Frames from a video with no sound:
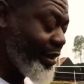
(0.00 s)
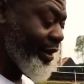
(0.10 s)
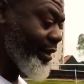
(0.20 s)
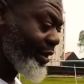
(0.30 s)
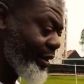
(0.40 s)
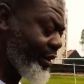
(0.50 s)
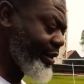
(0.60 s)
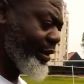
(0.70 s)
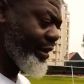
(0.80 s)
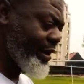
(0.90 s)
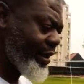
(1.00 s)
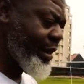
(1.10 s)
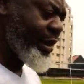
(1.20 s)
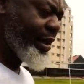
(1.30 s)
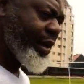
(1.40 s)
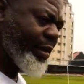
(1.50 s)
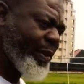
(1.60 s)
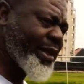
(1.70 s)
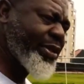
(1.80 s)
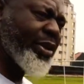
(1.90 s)

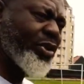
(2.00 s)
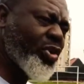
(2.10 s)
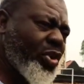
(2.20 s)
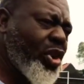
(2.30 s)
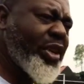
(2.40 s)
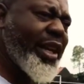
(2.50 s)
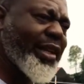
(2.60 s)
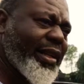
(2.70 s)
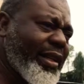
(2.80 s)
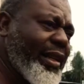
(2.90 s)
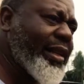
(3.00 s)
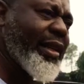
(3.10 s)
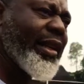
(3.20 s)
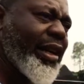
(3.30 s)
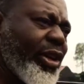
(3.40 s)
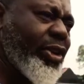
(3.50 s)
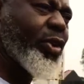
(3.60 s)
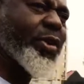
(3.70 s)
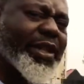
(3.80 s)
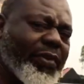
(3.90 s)
parce que trop connaître,
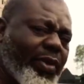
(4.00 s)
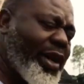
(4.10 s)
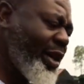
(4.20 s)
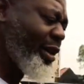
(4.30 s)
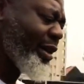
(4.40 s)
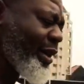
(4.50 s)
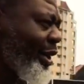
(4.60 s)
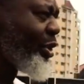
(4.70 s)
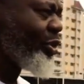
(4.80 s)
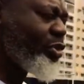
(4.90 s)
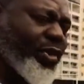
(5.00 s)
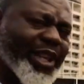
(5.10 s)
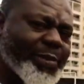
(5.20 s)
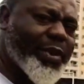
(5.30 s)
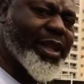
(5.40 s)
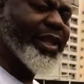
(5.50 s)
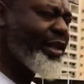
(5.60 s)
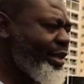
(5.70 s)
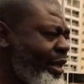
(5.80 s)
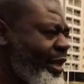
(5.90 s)
trop savoir, tue la
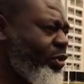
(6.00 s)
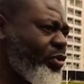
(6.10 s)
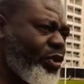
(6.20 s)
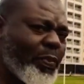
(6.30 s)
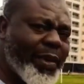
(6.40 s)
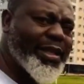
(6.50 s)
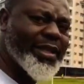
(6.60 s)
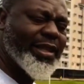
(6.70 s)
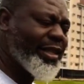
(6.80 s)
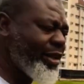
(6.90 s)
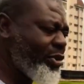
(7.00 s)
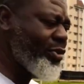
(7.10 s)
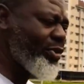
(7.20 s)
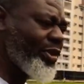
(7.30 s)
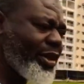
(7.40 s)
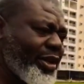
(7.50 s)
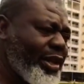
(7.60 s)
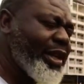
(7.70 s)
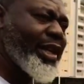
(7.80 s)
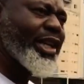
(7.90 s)
spontanéité, tue le plaisir, tue
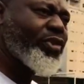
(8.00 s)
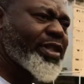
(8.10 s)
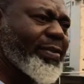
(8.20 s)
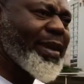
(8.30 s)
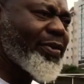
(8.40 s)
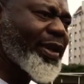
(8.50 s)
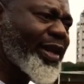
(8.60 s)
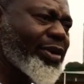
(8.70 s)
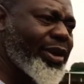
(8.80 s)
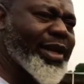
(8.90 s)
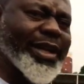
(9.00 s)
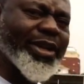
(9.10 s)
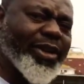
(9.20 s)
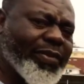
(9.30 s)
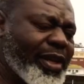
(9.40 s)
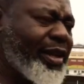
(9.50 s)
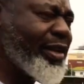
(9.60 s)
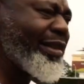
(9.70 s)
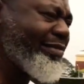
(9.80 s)
les choses. Et ben voilà quoi, quelqu'un vient,